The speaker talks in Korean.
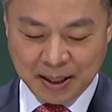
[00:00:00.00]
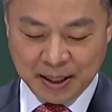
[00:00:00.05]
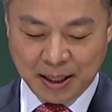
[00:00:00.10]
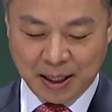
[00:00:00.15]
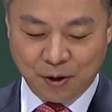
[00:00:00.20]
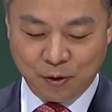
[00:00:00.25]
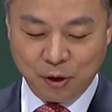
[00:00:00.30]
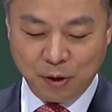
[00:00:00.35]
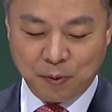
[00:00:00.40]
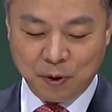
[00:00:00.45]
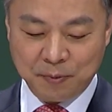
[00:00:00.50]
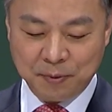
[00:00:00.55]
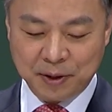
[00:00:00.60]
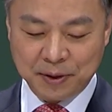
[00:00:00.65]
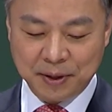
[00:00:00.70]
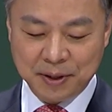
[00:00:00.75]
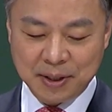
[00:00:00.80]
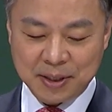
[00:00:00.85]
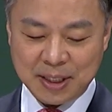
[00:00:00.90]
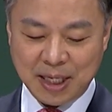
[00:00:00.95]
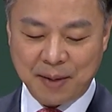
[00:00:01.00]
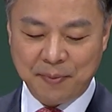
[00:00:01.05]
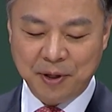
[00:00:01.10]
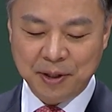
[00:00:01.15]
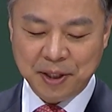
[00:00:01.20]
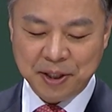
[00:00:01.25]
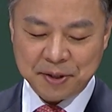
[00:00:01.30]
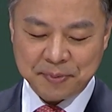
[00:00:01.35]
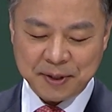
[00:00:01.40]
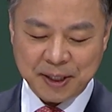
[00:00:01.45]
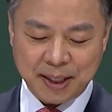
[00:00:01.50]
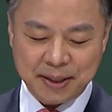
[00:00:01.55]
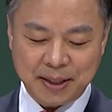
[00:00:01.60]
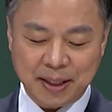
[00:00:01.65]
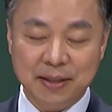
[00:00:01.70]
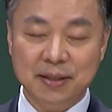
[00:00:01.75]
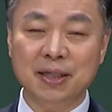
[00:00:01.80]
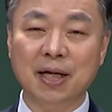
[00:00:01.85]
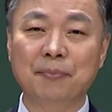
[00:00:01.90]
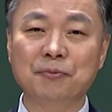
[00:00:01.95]
아, 오늘 본문은 잠언 24장
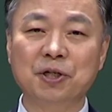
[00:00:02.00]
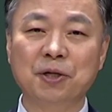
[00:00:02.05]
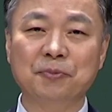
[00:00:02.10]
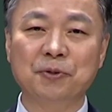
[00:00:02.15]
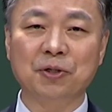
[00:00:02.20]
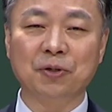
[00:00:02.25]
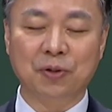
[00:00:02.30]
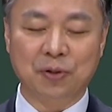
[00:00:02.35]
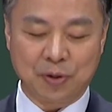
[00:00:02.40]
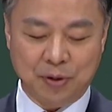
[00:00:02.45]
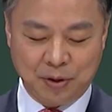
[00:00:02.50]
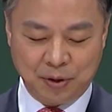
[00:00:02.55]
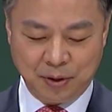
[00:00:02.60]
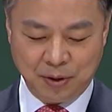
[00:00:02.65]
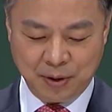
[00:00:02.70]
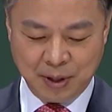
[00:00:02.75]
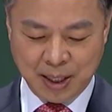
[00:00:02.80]
30절로